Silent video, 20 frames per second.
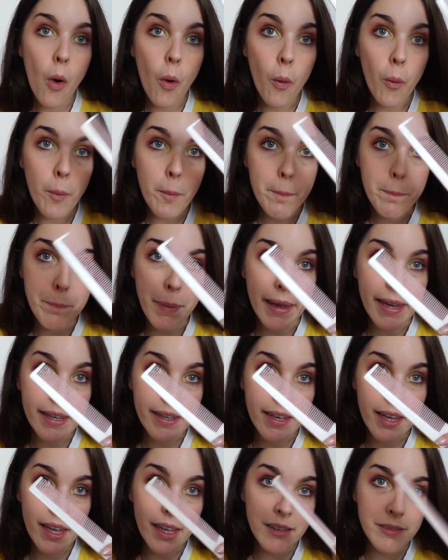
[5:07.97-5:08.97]
un
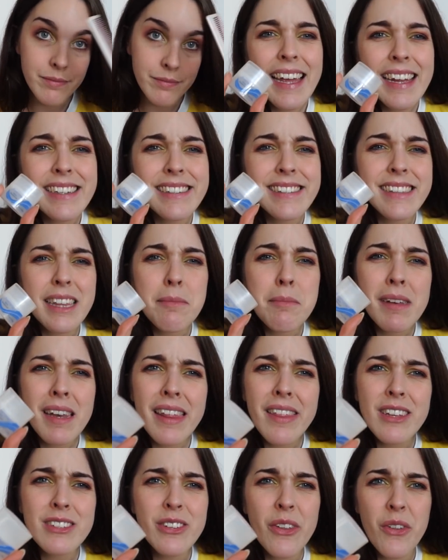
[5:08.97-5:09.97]
peine, este mini
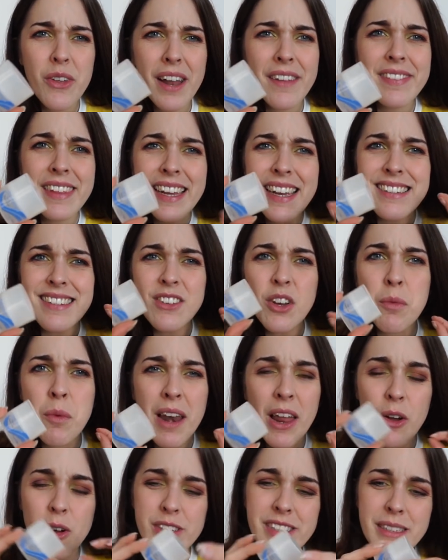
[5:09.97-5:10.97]
desodorante que es como
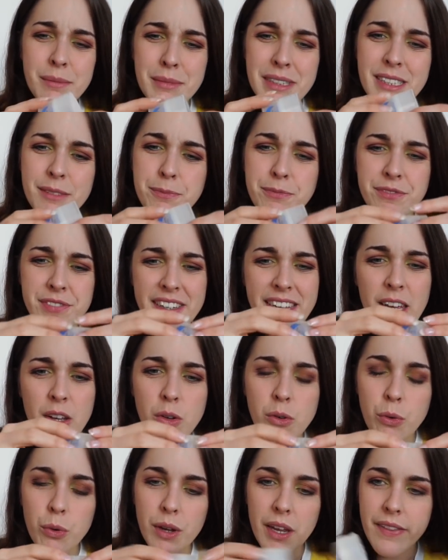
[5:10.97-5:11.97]
la cosa más fucking
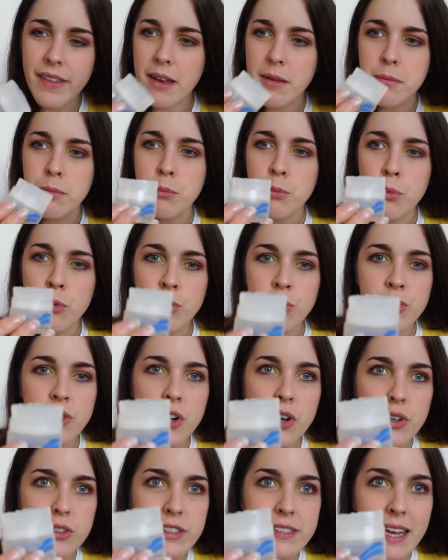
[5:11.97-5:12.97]
cookie del
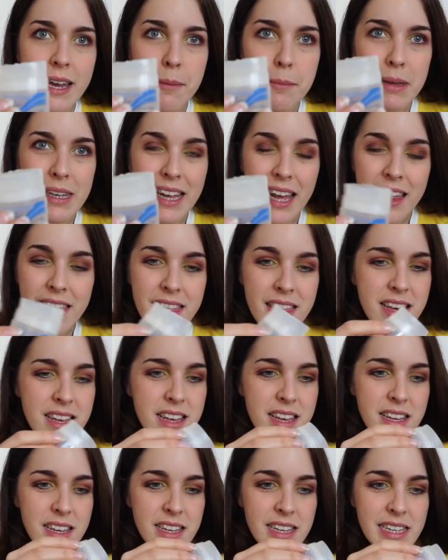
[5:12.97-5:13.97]
mundo, o sea, mirad,
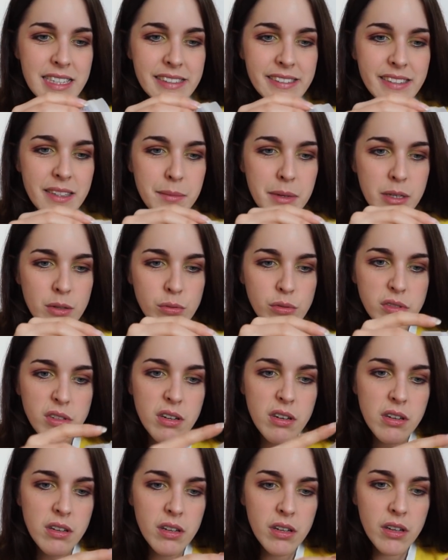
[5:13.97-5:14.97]
es
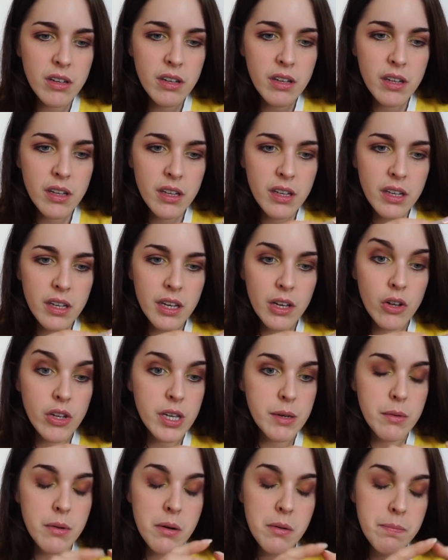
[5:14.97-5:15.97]
diminuto y lo
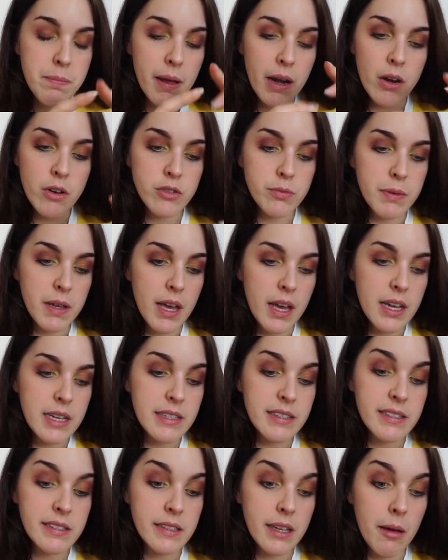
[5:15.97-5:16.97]
llevo para los
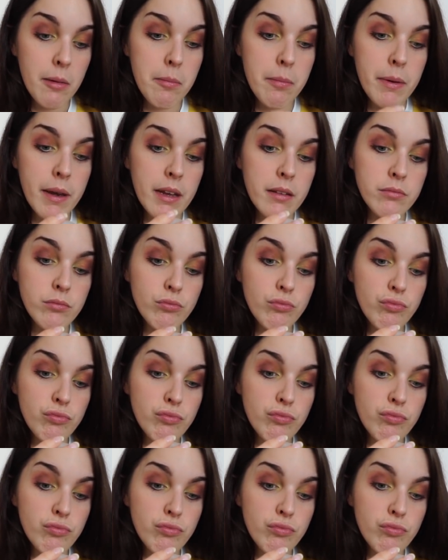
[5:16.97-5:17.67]
viajes siempre